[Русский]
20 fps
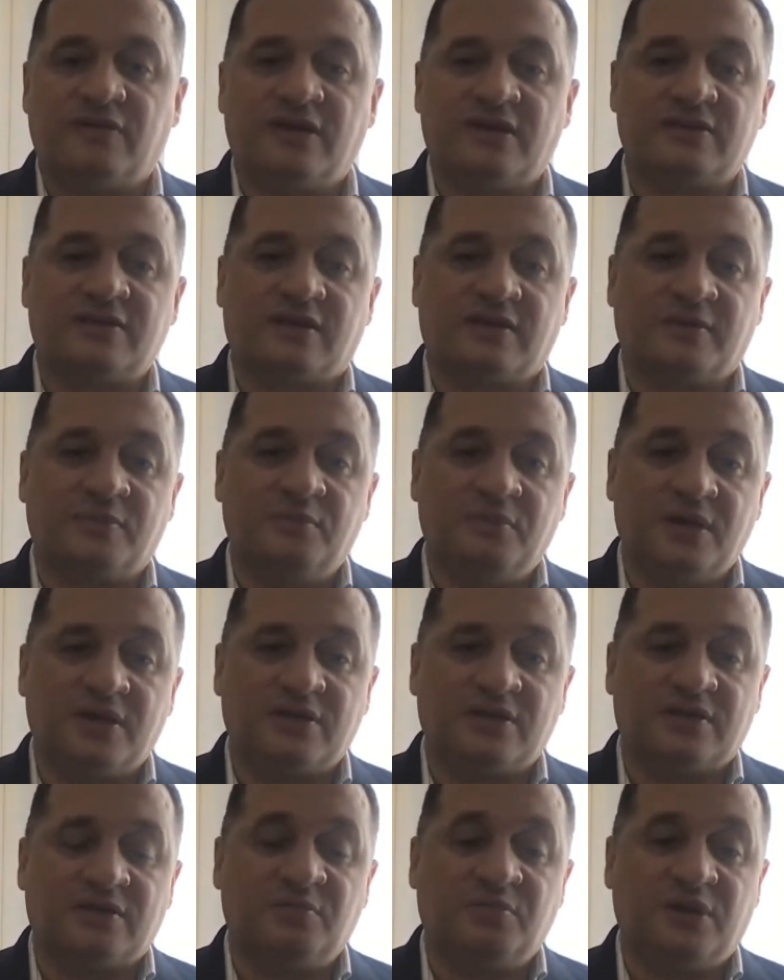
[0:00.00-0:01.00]
Это
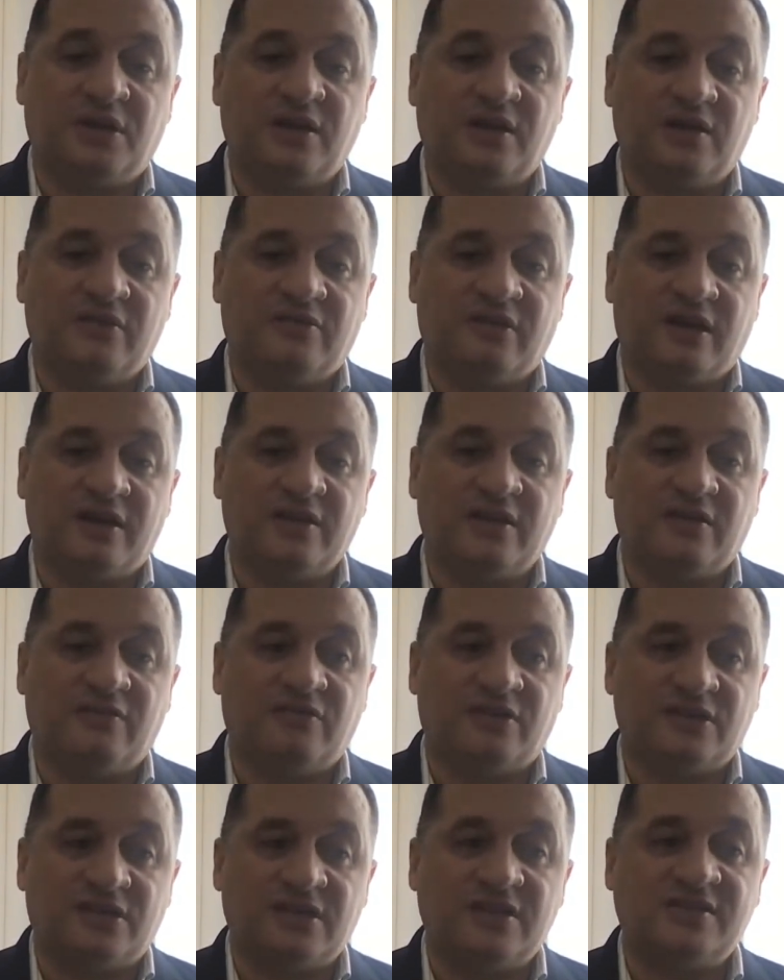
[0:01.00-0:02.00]
метод переливания
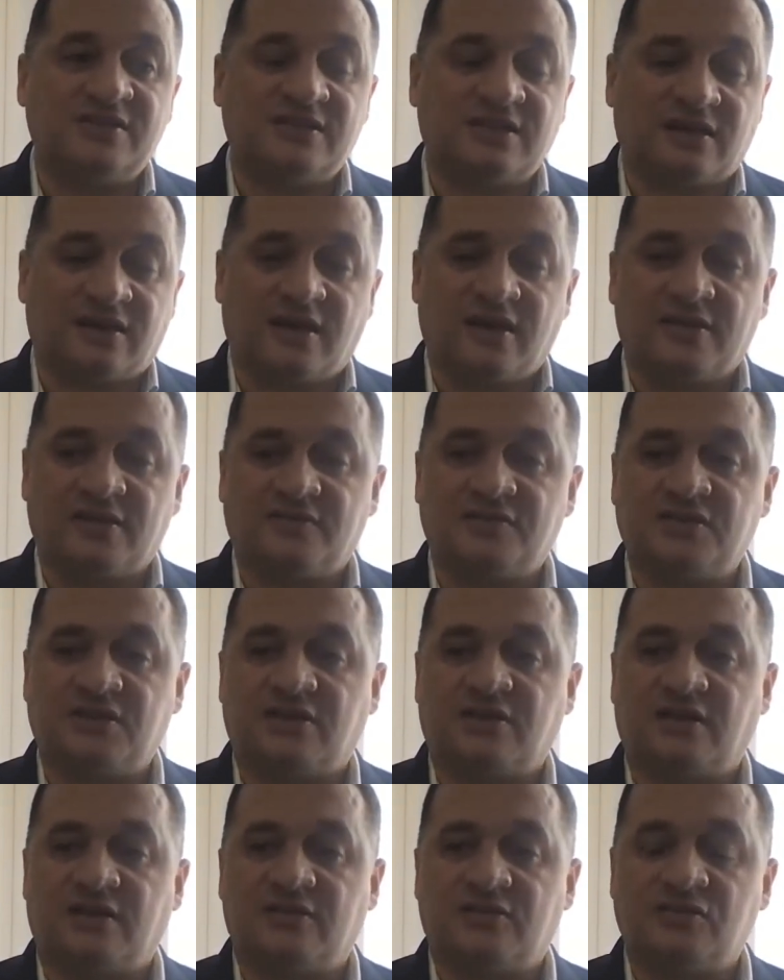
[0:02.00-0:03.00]
воды из стакана в
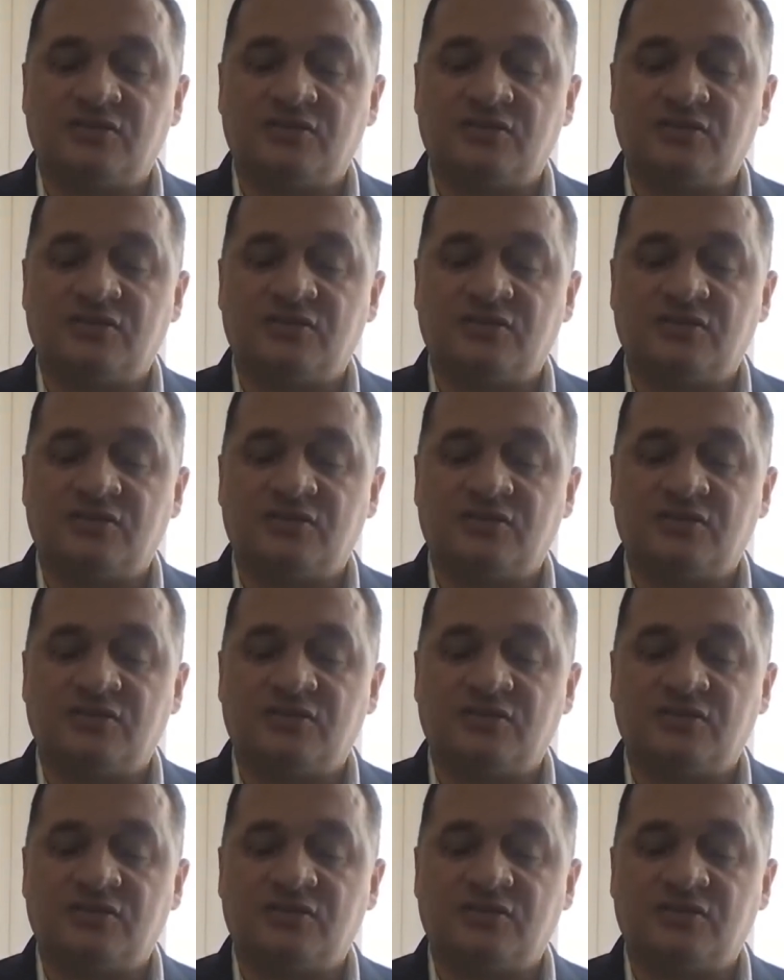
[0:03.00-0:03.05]
стакан.